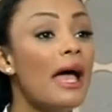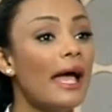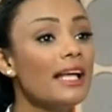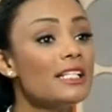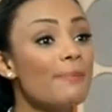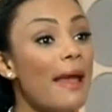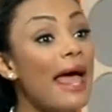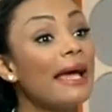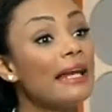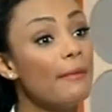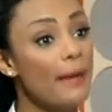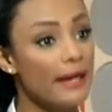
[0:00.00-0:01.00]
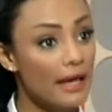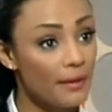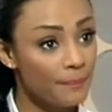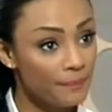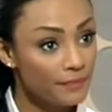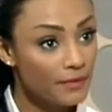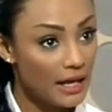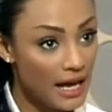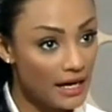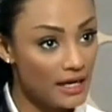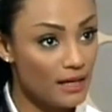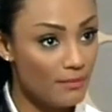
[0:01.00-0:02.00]
حزب الأغلبية
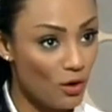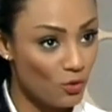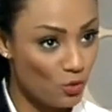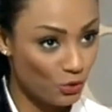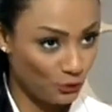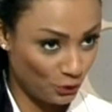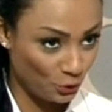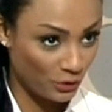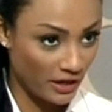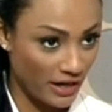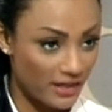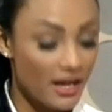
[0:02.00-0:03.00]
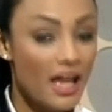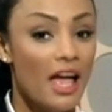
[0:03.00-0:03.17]
الموجود في تركيا